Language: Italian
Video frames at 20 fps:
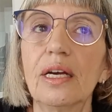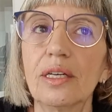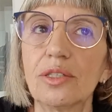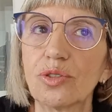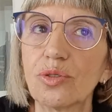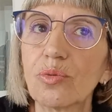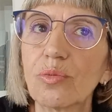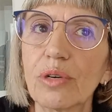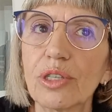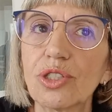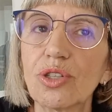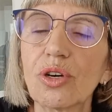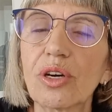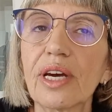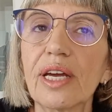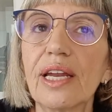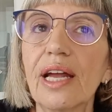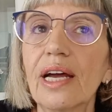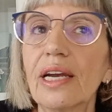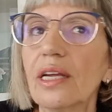Su questo
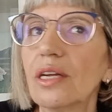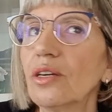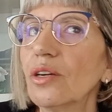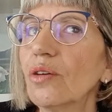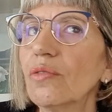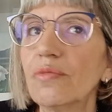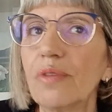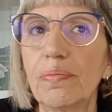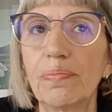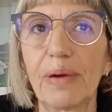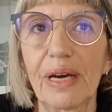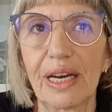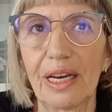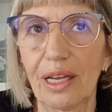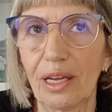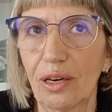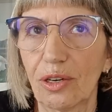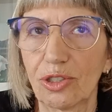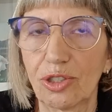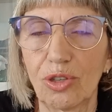canale non vi
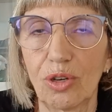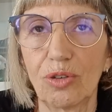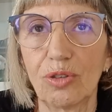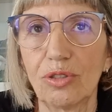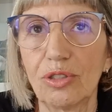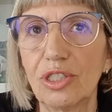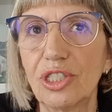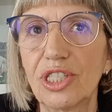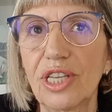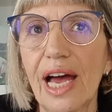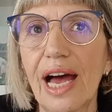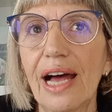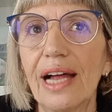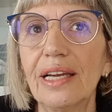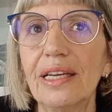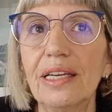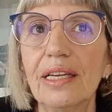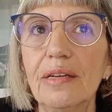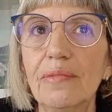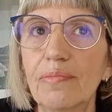parlerò solo di
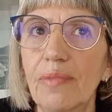gialli,